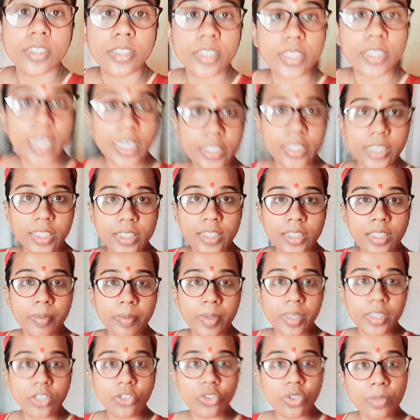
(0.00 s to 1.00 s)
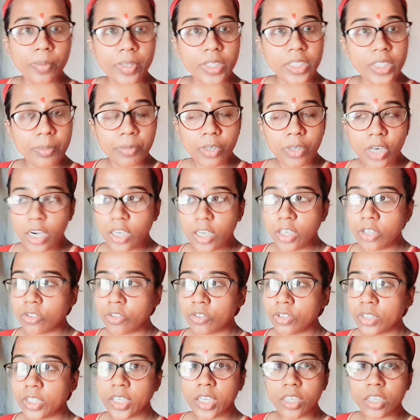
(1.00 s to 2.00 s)
সাড়ে সাতটা বাজে এবার যাবো রান্না
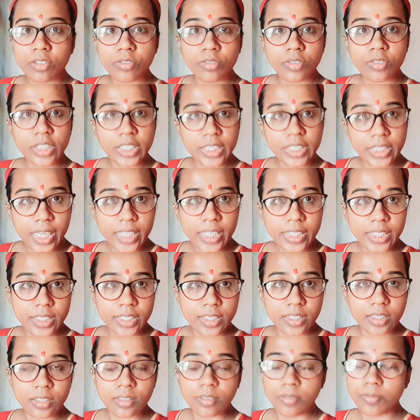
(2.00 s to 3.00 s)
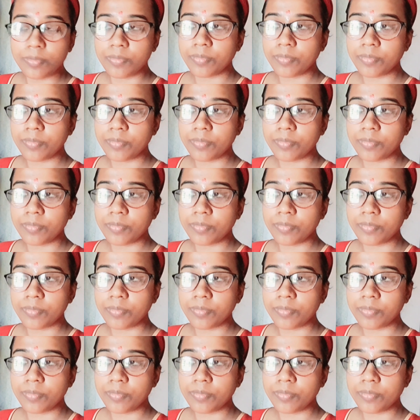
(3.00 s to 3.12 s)
করতে কারণ রীতা এসেছে